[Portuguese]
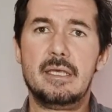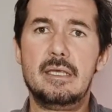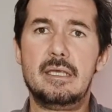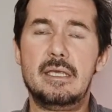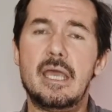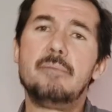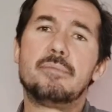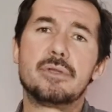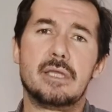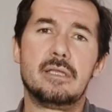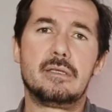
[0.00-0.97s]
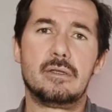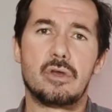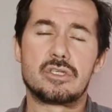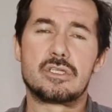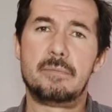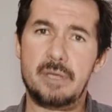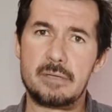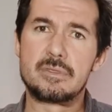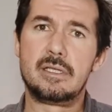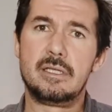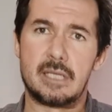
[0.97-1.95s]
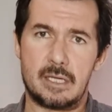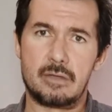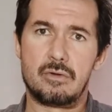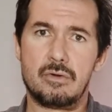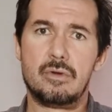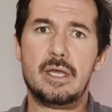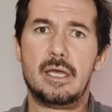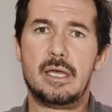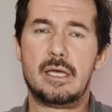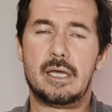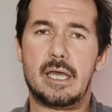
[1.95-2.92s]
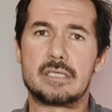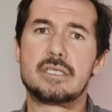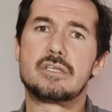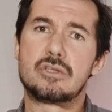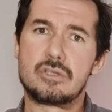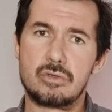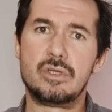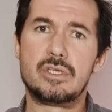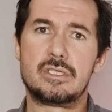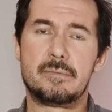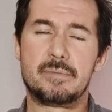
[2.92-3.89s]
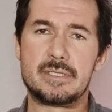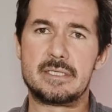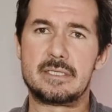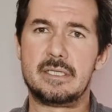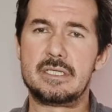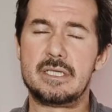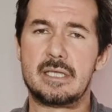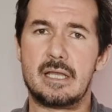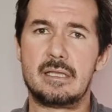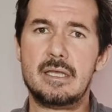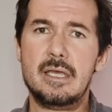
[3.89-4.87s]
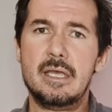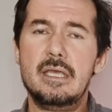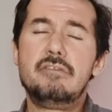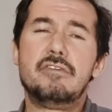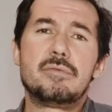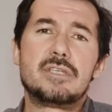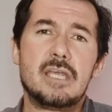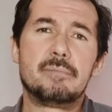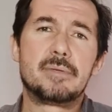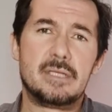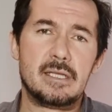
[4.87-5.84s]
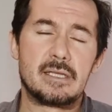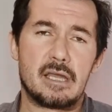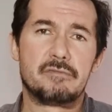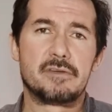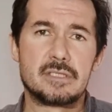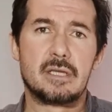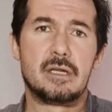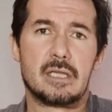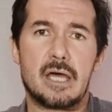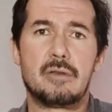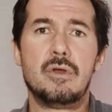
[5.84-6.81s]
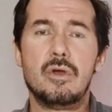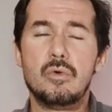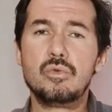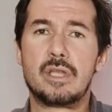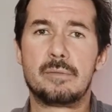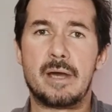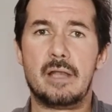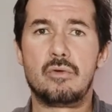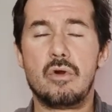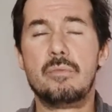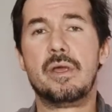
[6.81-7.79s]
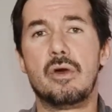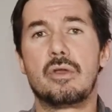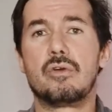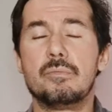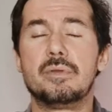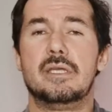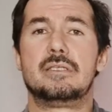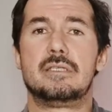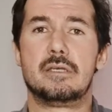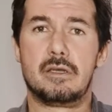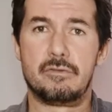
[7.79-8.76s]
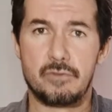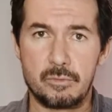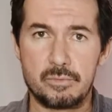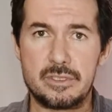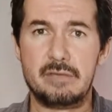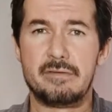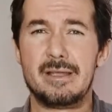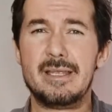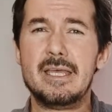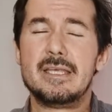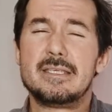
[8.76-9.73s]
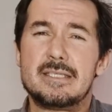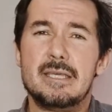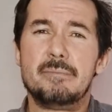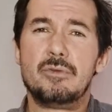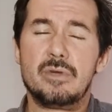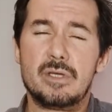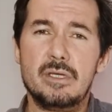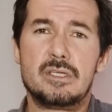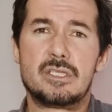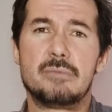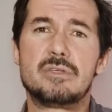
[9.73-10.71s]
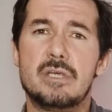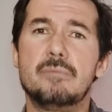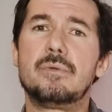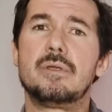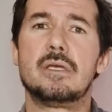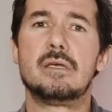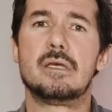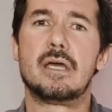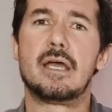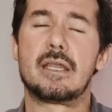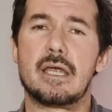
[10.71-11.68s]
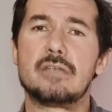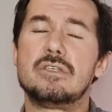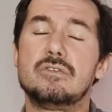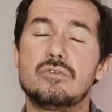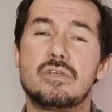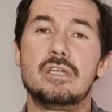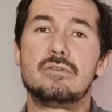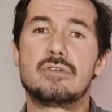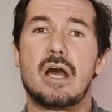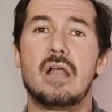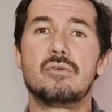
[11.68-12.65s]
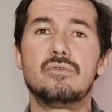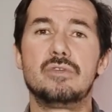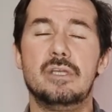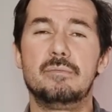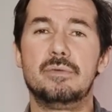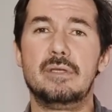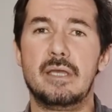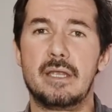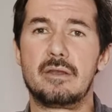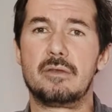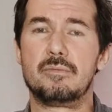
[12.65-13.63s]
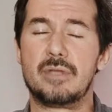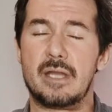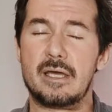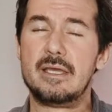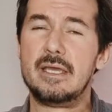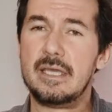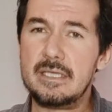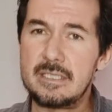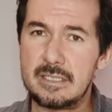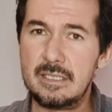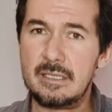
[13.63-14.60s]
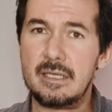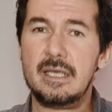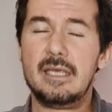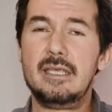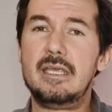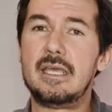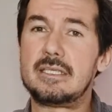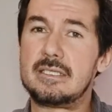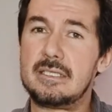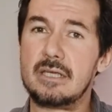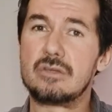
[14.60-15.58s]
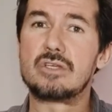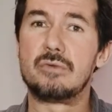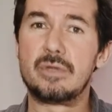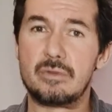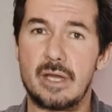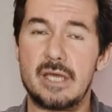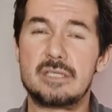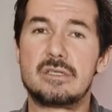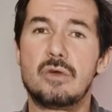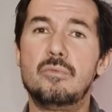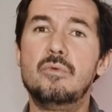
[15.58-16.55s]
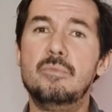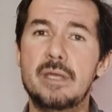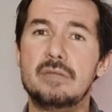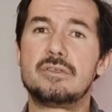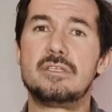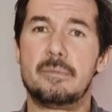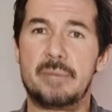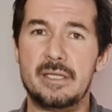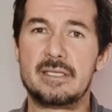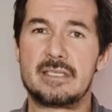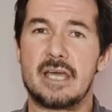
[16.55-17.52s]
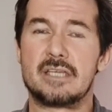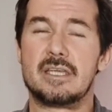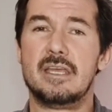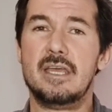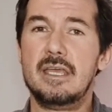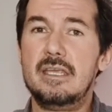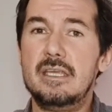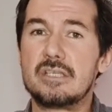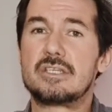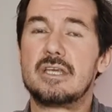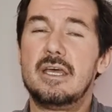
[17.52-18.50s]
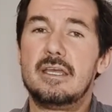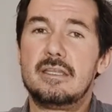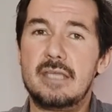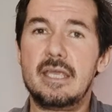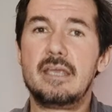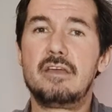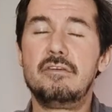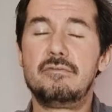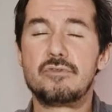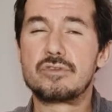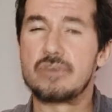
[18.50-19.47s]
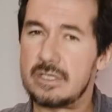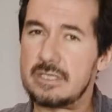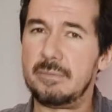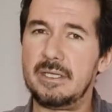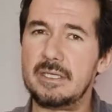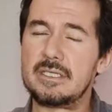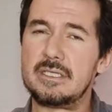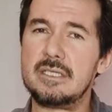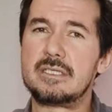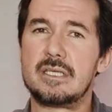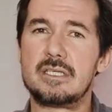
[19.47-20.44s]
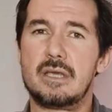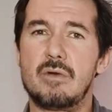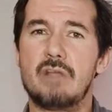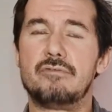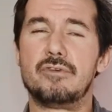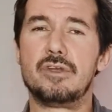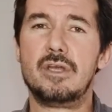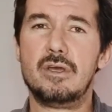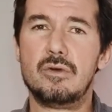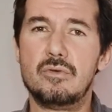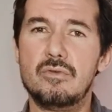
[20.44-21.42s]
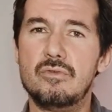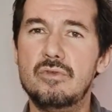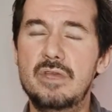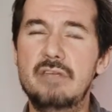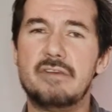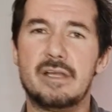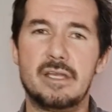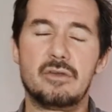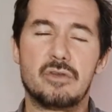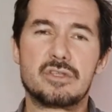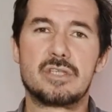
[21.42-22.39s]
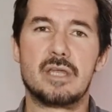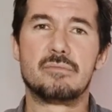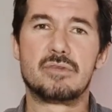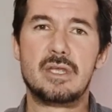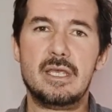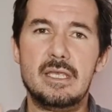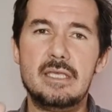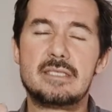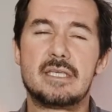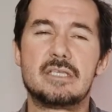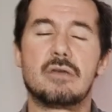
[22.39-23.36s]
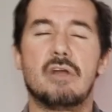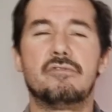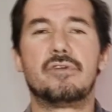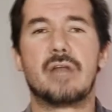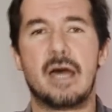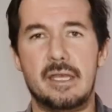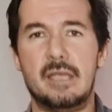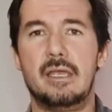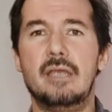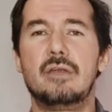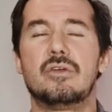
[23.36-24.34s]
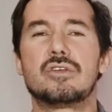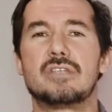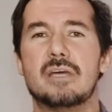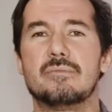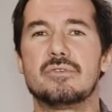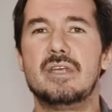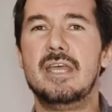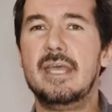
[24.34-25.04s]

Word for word: E, e, é importante nós sabermos lidar com uh, estas questões da presença digital e devemos sempre tentar fazer, claro, um trabalho com a maior competência que for possível, sempre do que estamos sempre uh, agarrados e sujeitos a algum tipo de erro que poderá existir. E esses erros são naturais, são momentos de aprendizagem e eles têm que forçosamente existir, seja qual for o, o nível em que nós estamos e seja qual for a área em que nós estamos.